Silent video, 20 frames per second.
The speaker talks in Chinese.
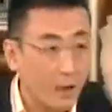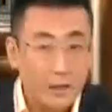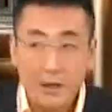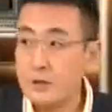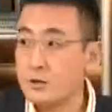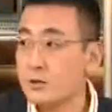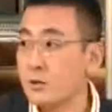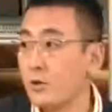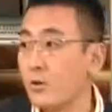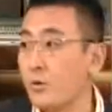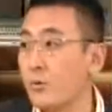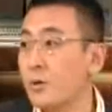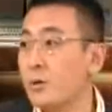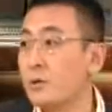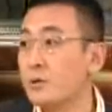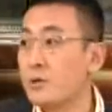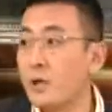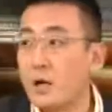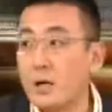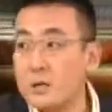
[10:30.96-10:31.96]
打开之
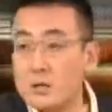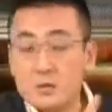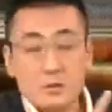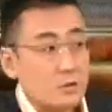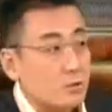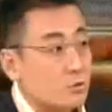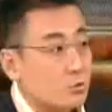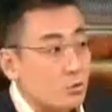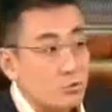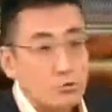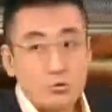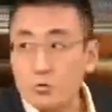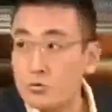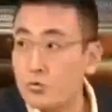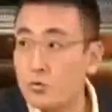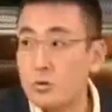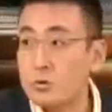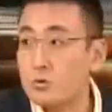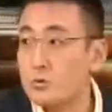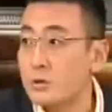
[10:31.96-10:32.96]
后他已经从
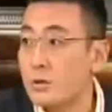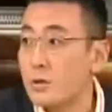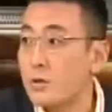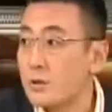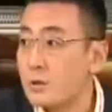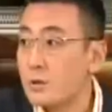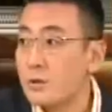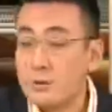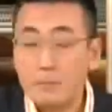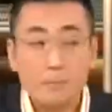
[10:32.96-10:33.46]
中国就是